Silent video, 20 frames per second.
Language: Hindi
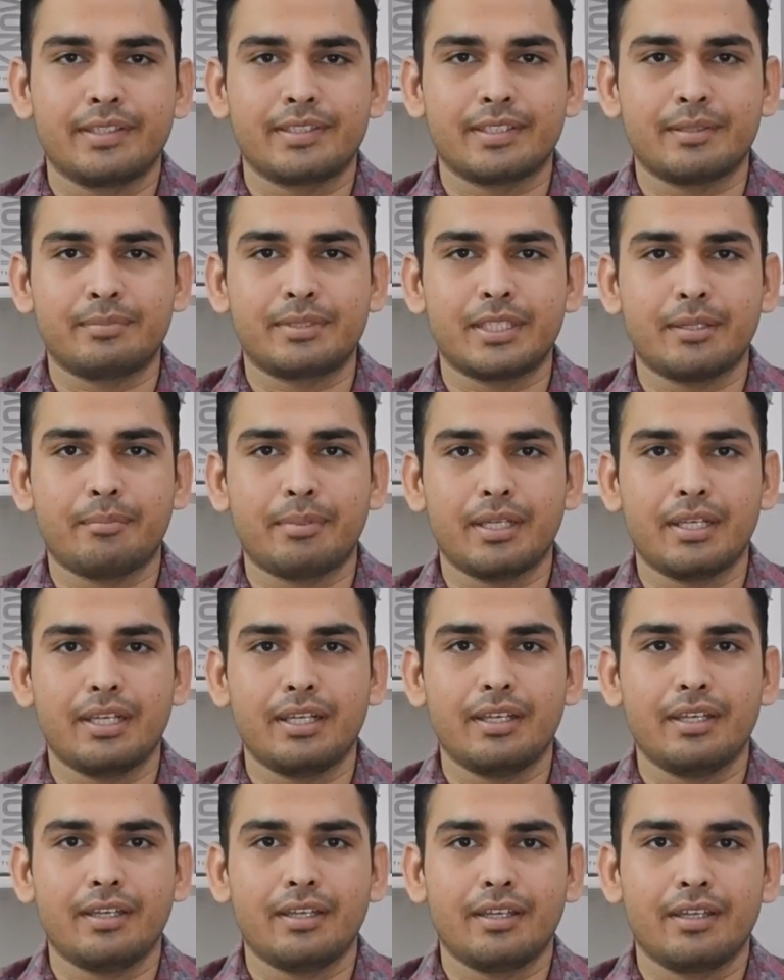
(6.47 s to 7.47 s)
सबसे पहले
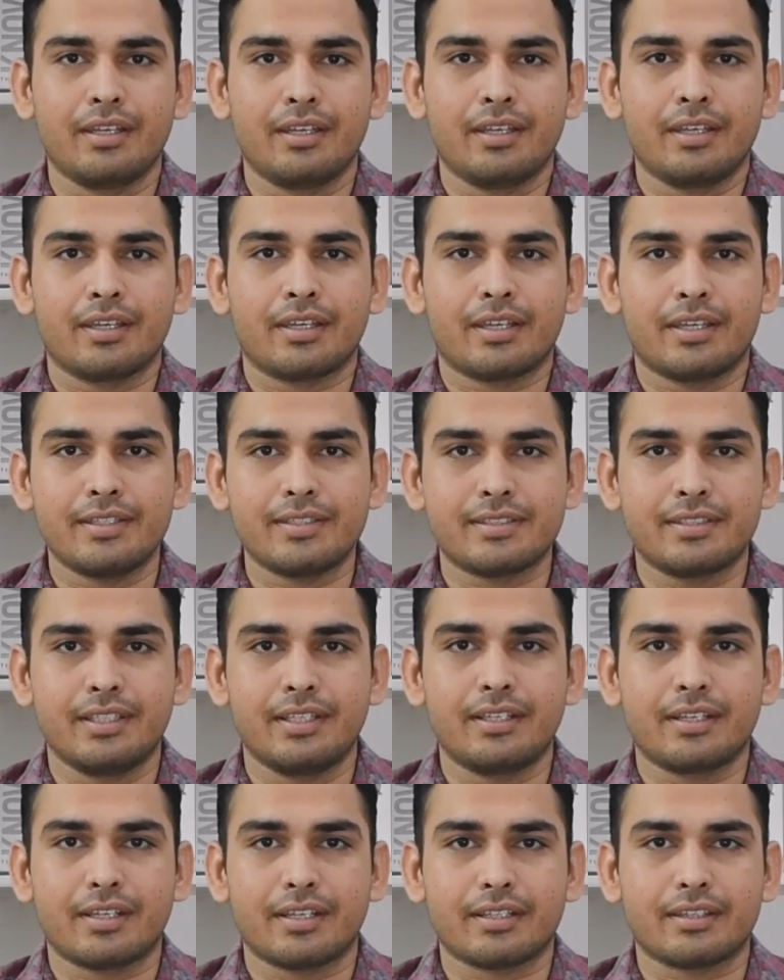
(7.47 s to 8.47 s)
किस
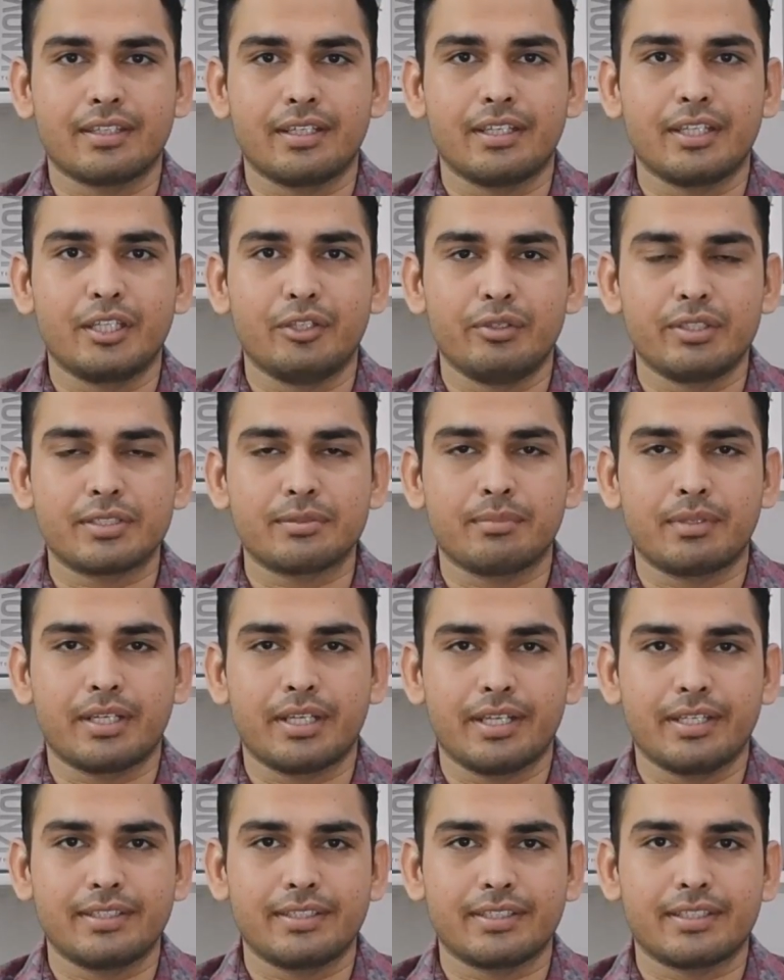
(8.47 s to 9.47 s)
दिन रक्तदान दिवस
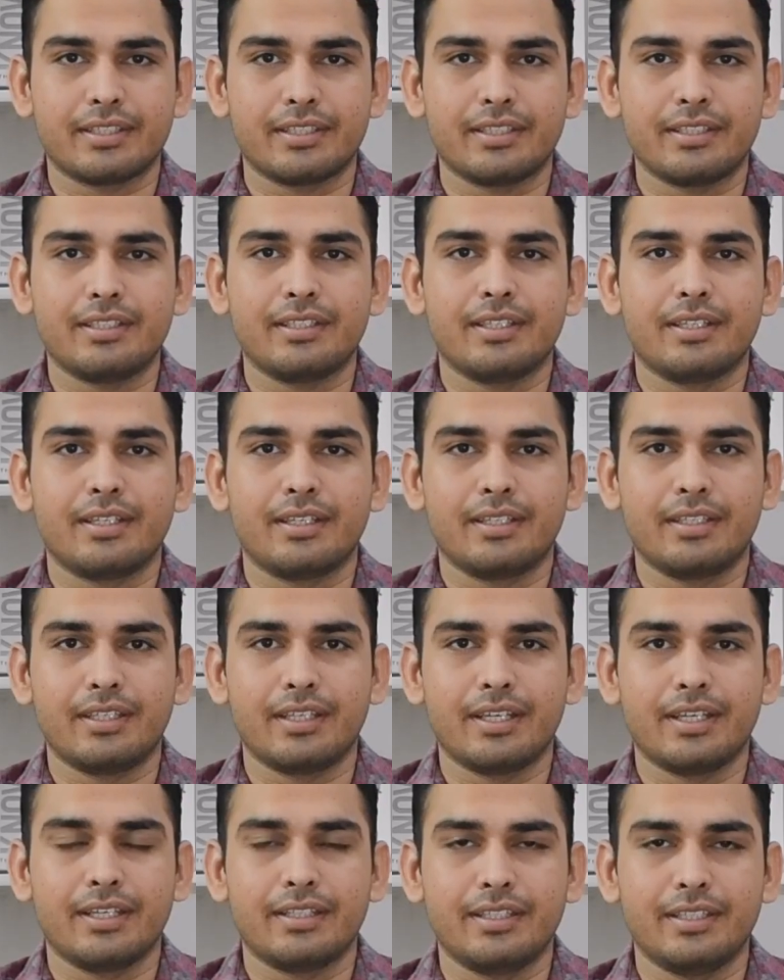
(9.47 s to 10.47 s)
मनाया जाता है
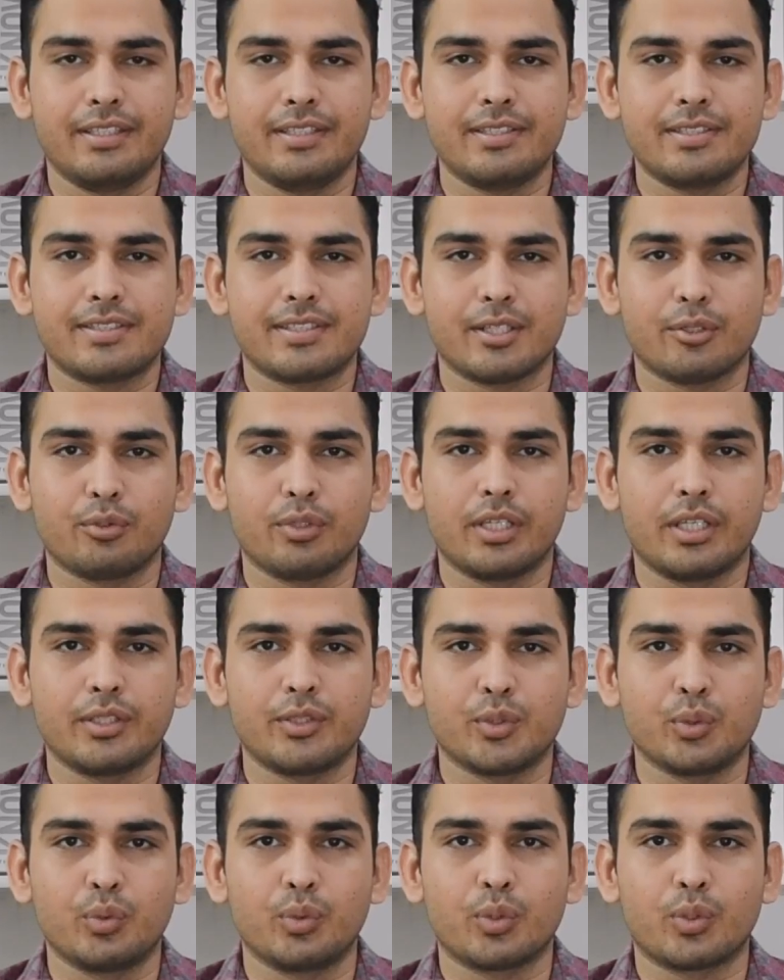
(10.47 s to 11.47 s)
यह दिन 14
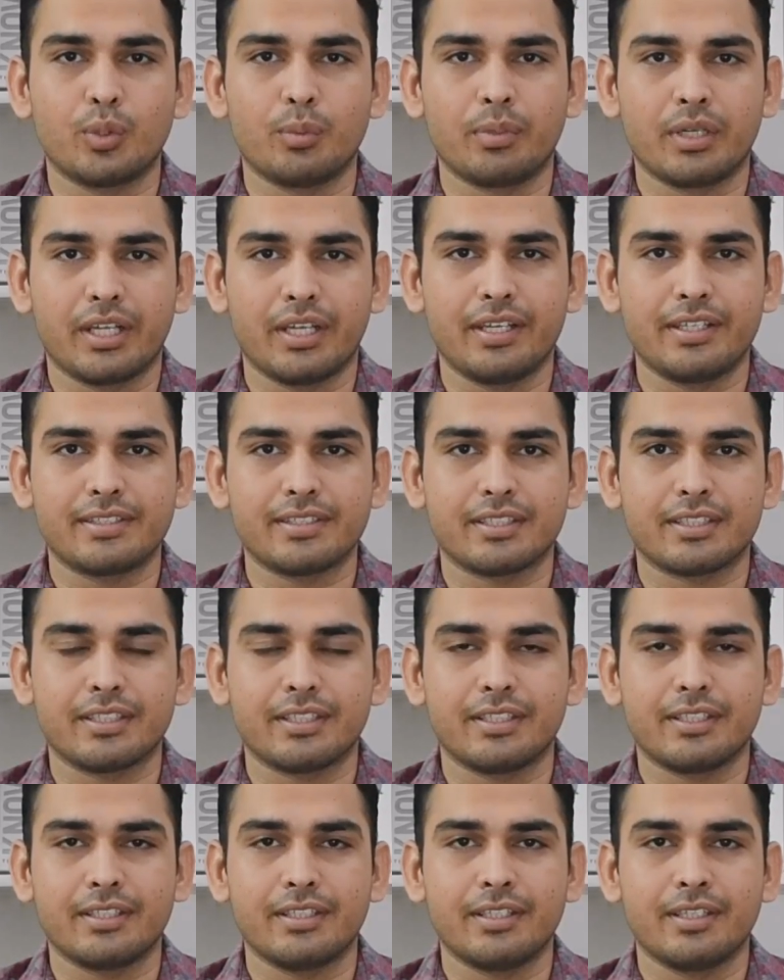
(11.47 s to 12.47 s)
जून को मनाया
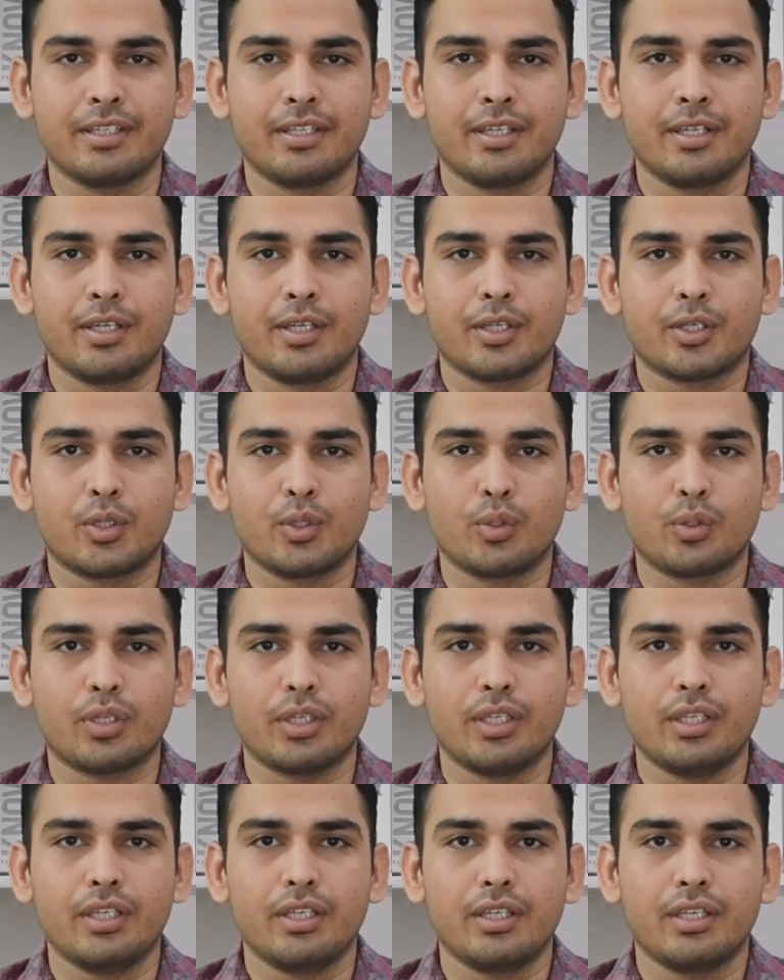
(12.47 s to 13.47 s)
जाता है
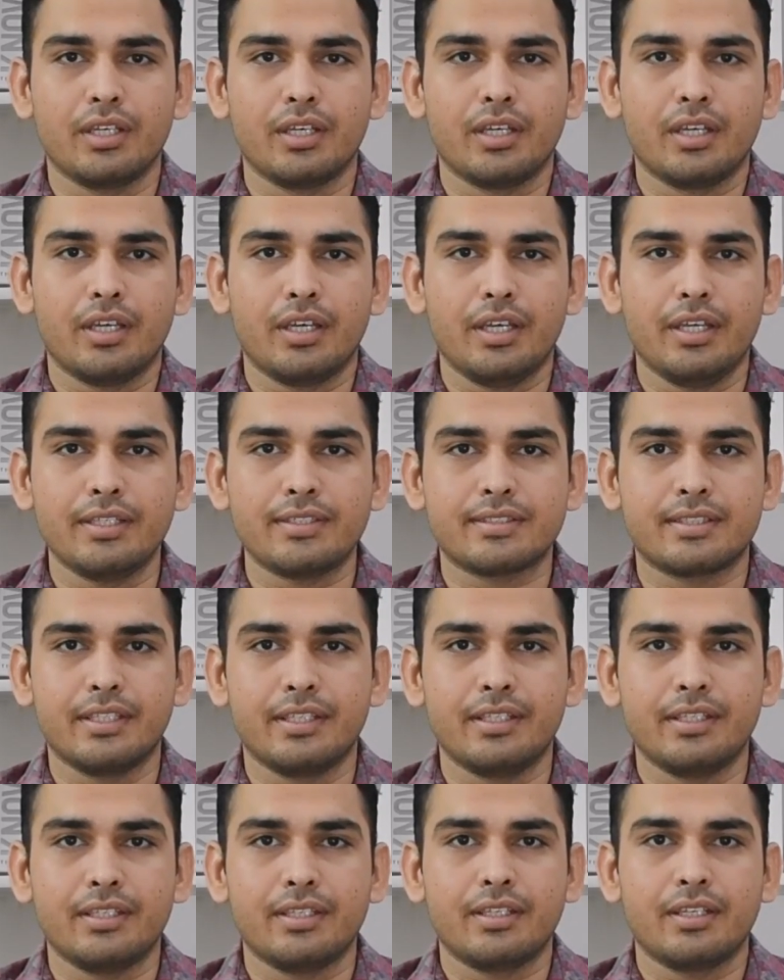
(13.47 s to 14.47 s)
क्योंकि इस दिन